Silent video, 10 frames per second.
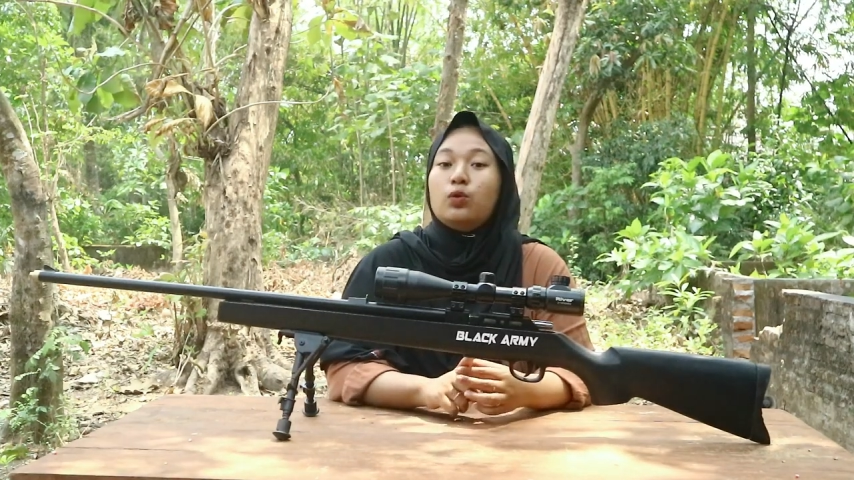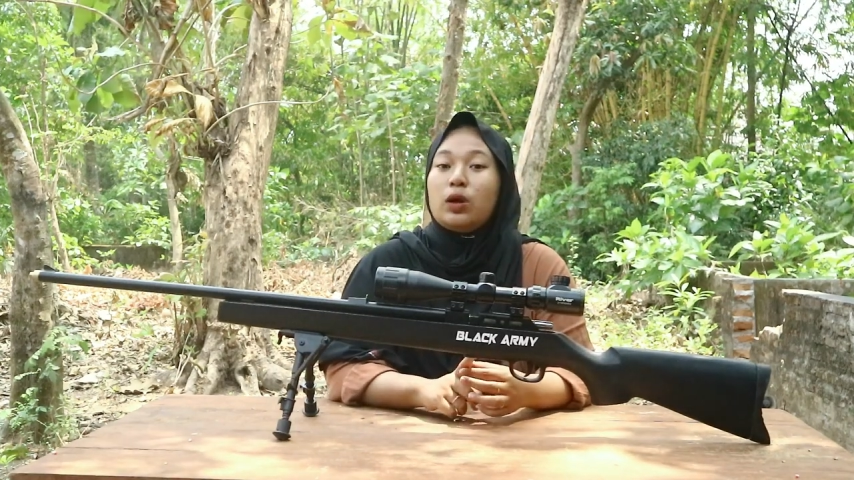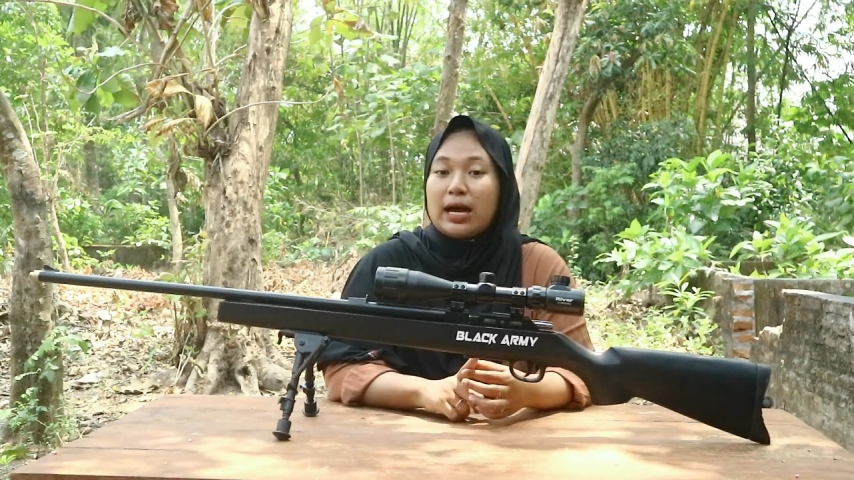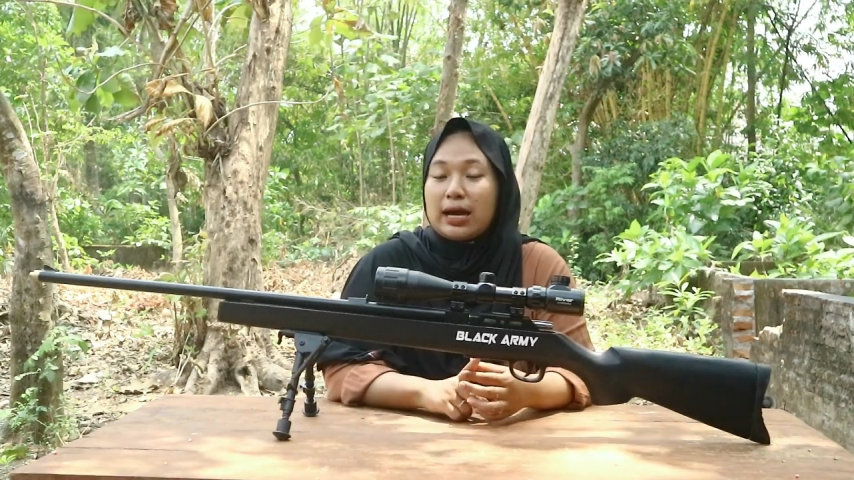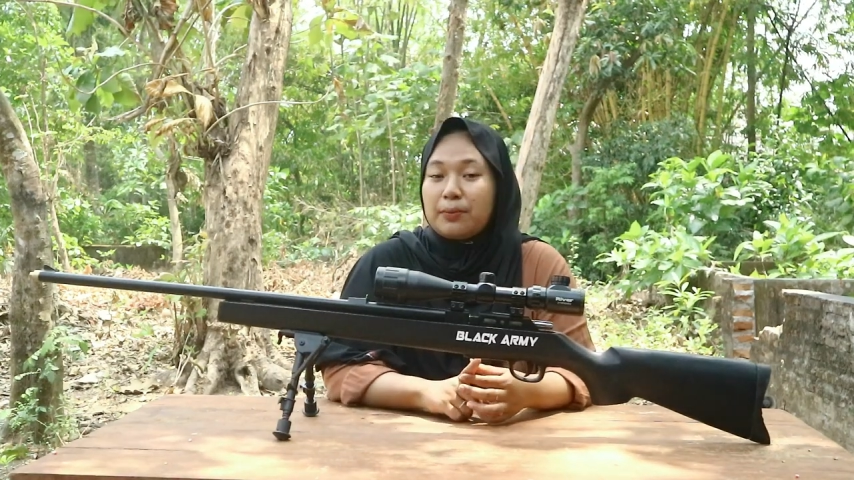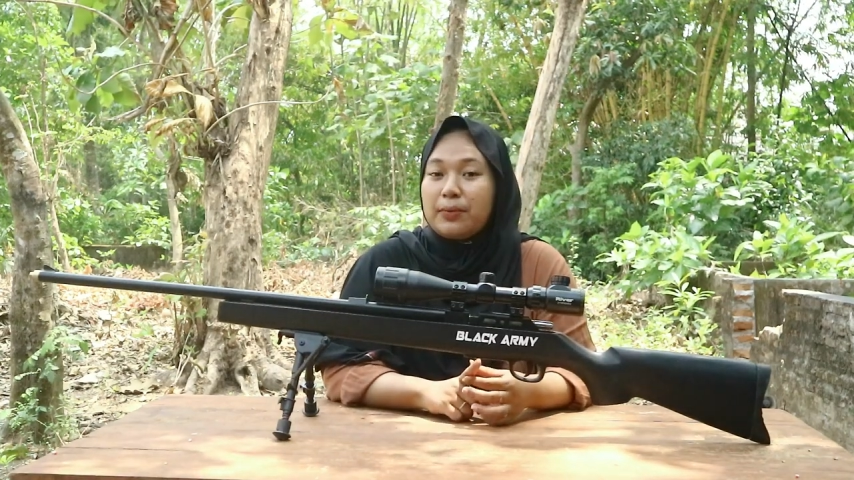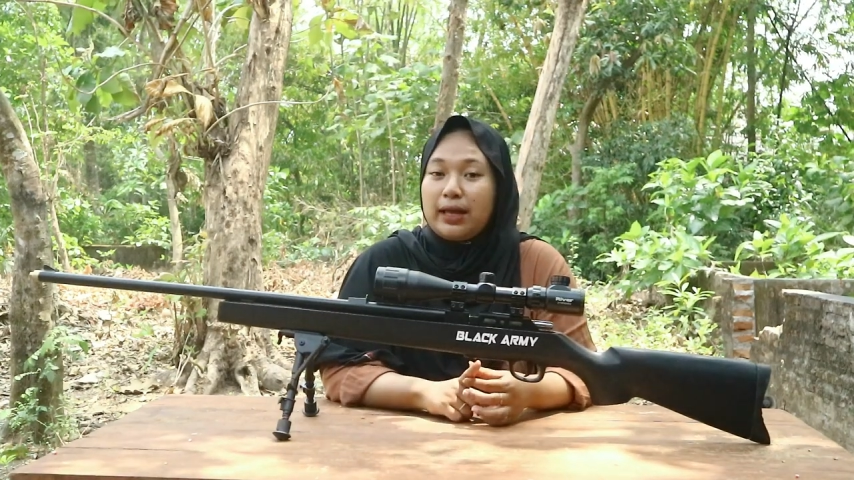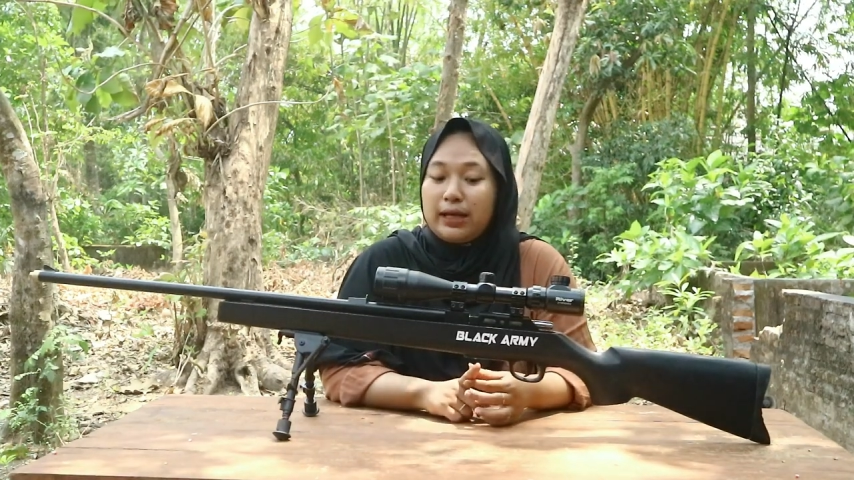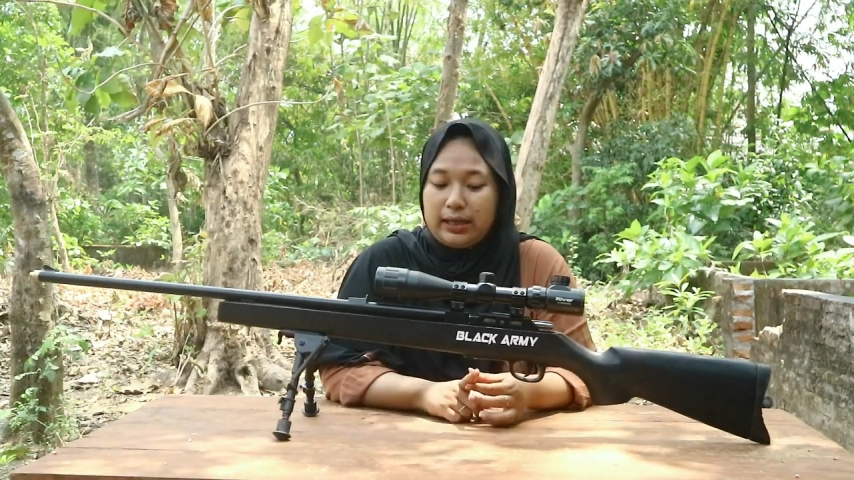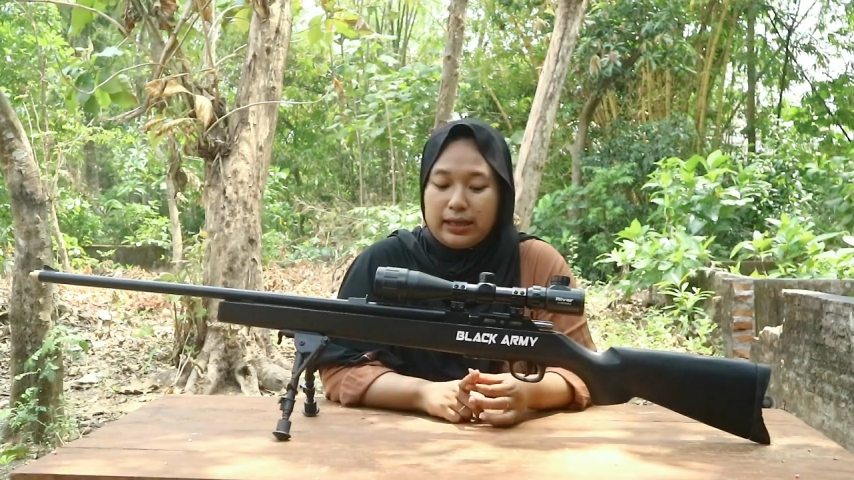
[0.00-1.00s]
ulang
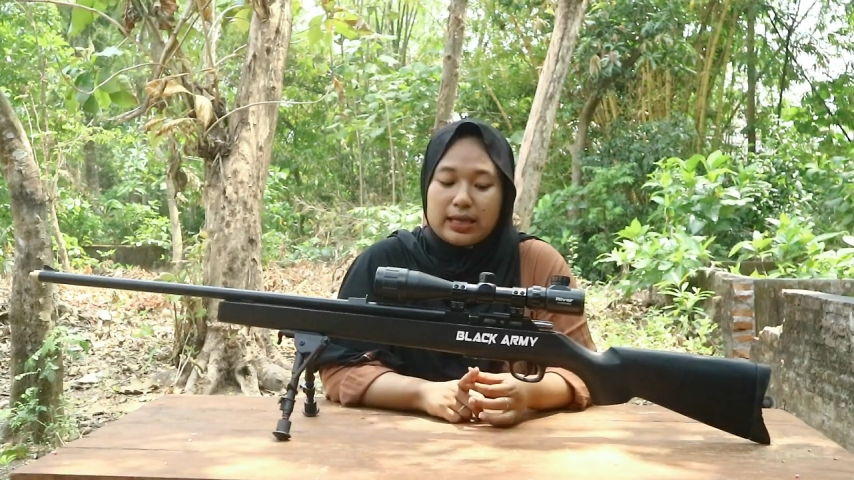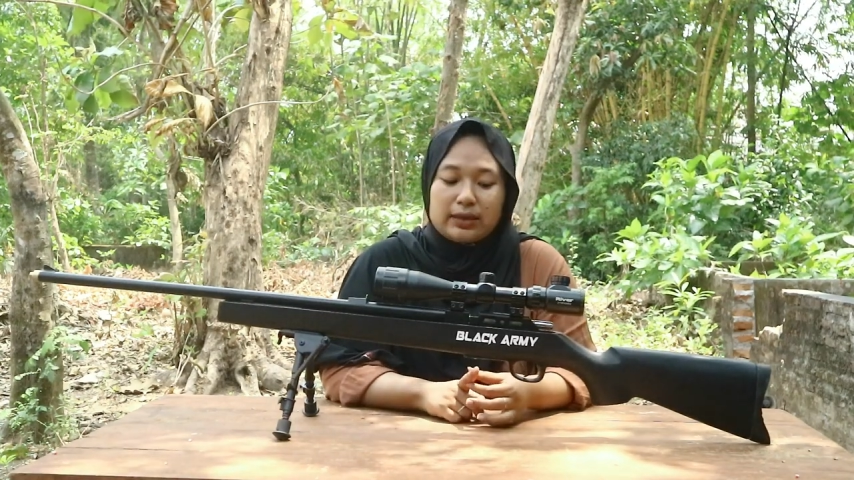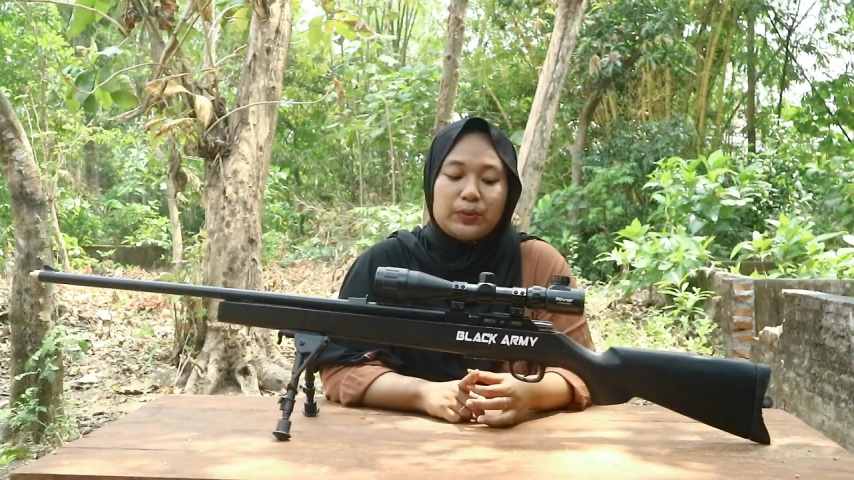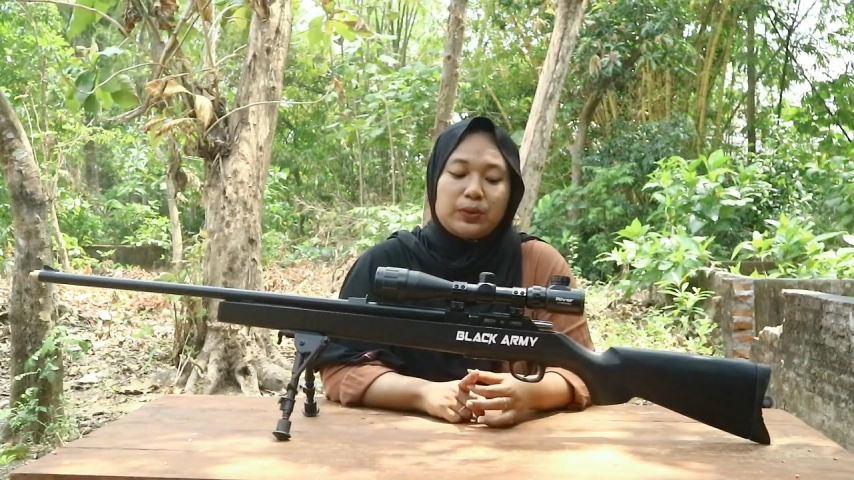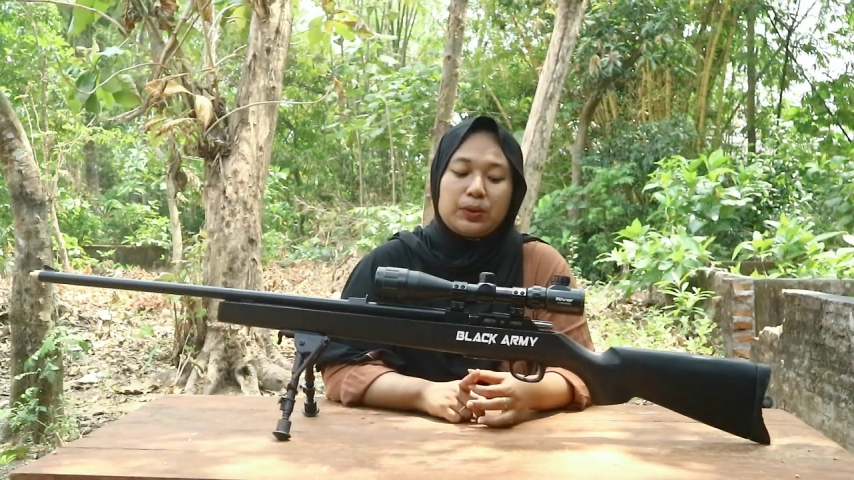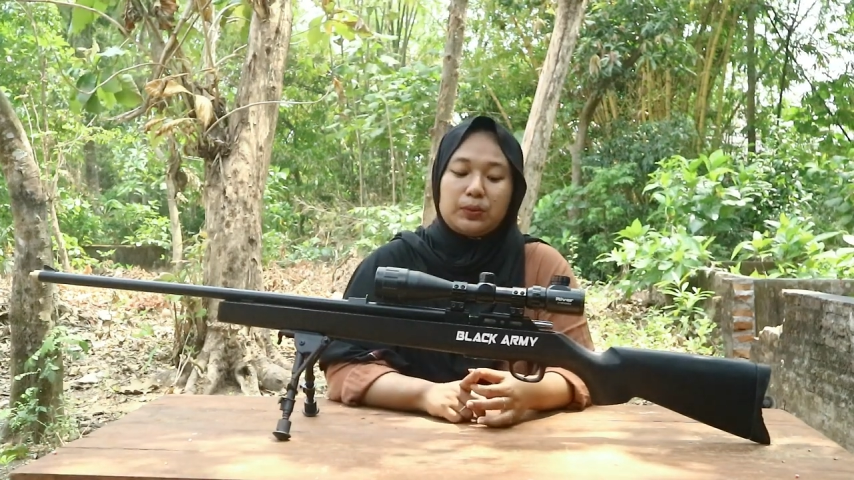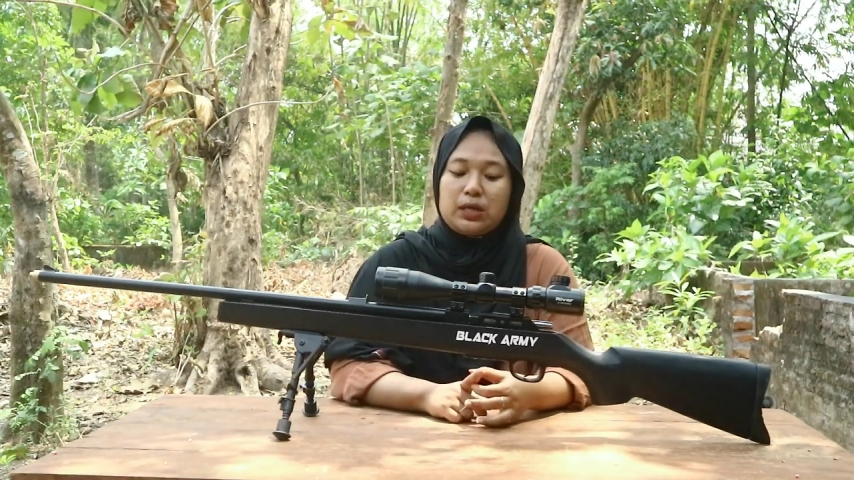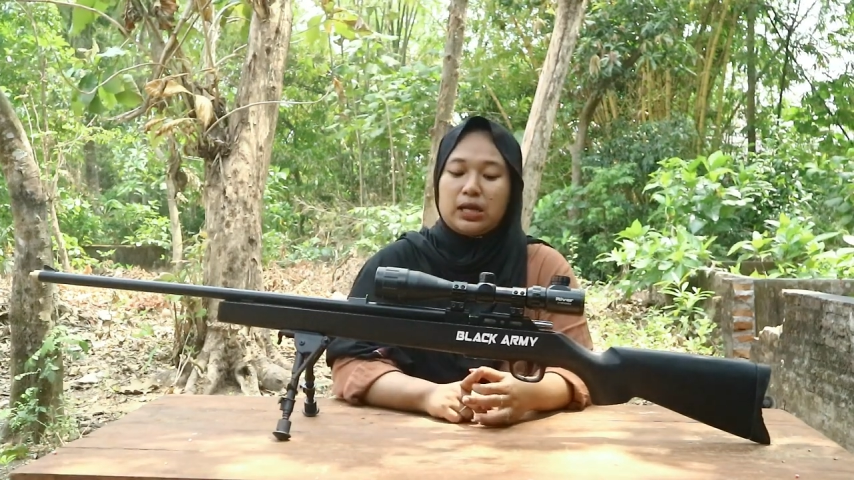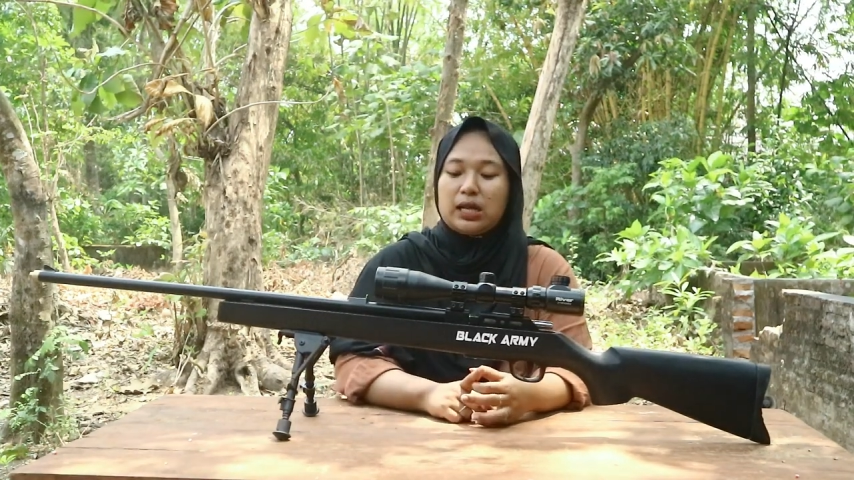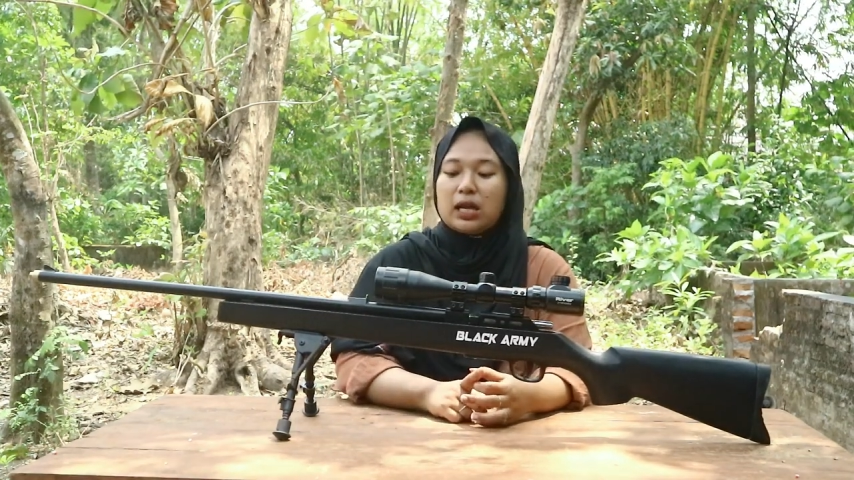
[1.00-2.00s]
kembali ya teman-teman
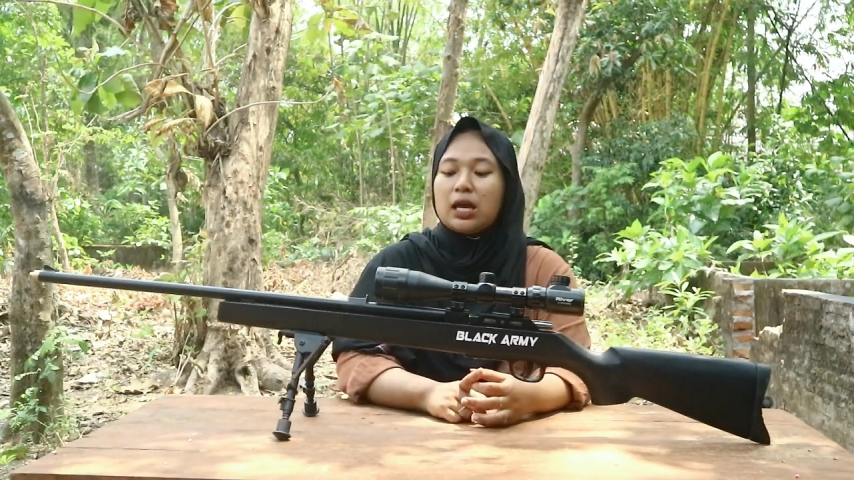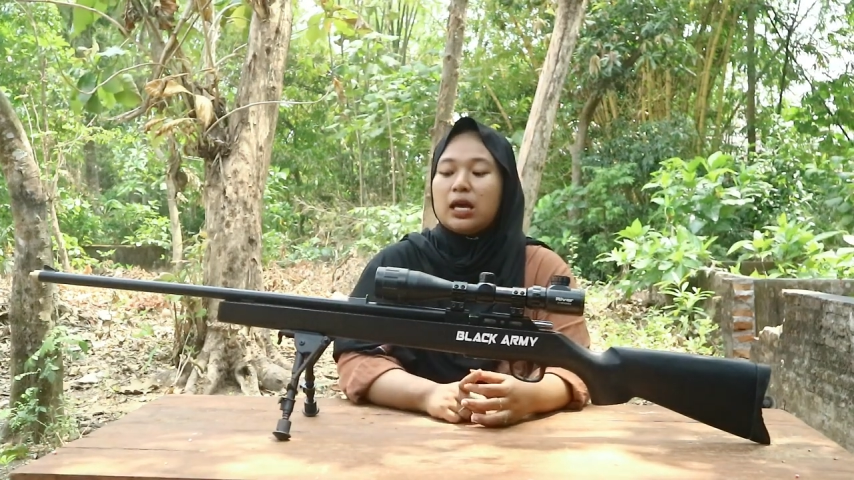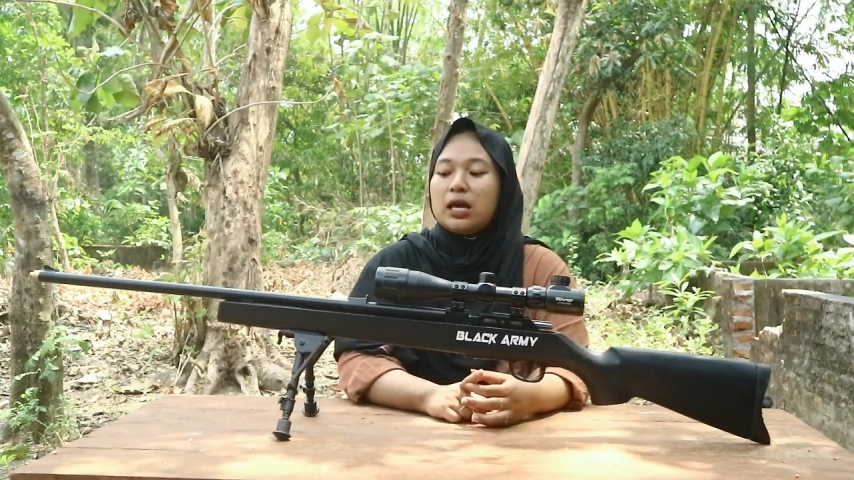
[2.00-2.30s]
bedilar